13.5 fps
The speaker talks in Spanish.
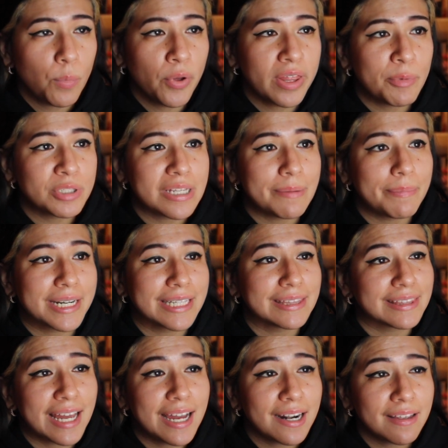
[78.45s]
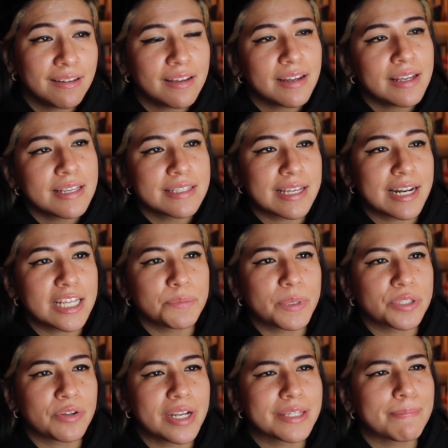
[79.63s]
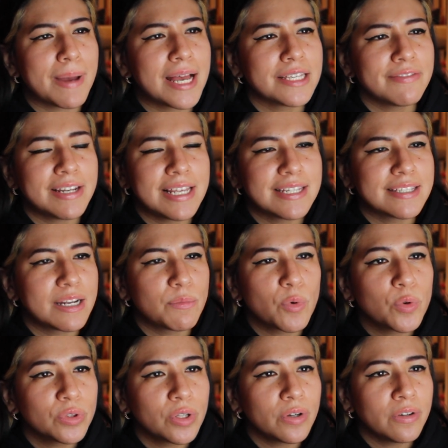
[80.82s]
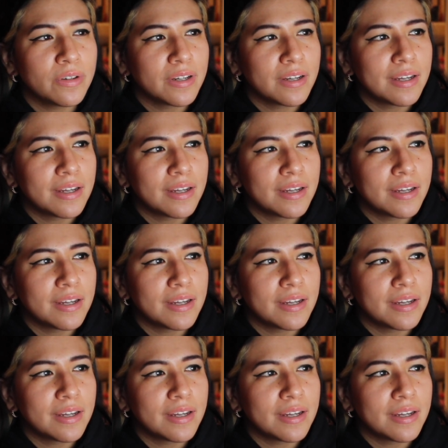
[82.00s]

Podemos aparentar ser las personas más felices del mundo